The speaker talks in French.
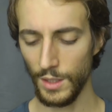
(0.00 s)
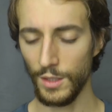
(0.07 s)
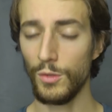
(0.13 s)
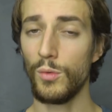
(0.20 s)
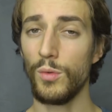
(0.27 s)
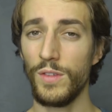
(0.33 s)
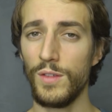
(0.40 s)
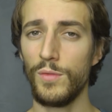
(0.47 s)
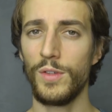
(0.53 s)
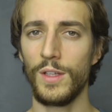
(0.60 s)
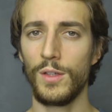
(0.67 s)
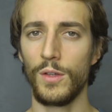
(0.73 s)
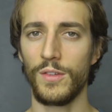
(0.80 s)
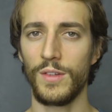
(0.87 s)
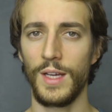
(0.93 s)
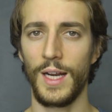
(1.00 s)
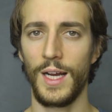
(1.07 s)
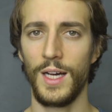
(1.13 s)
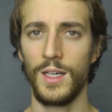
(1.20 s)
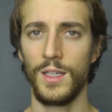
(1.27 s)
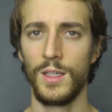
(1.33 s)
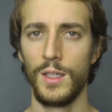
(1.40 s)
Et du coup, si vous êtes dans ce
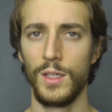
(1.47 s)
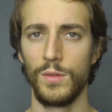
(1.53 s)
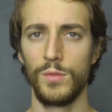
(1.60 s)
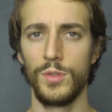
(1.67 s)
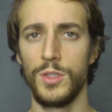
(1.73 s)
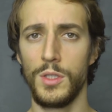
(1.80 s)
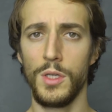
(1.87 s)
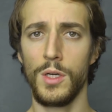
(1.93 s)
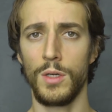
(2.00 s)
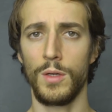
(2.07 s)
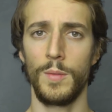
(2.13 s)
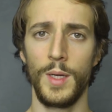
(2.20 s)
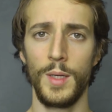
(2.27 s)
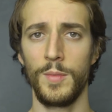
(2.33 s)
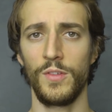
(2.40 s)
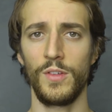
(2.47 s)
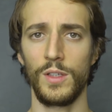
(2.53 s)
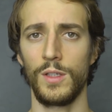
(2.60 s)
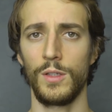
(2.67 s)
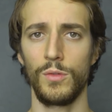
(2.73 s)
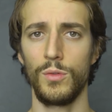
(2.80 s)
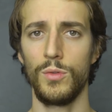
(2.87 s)
cas-là, vous dites, ah quand même, il y a
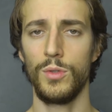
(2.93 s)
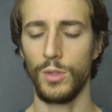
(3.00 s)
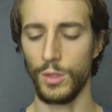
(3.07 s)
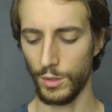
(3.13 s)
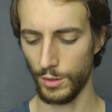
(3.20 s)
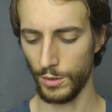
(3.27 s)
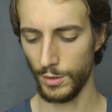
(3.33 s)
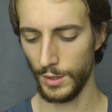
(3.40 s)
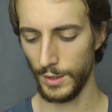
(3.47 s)
certains trucs, euh,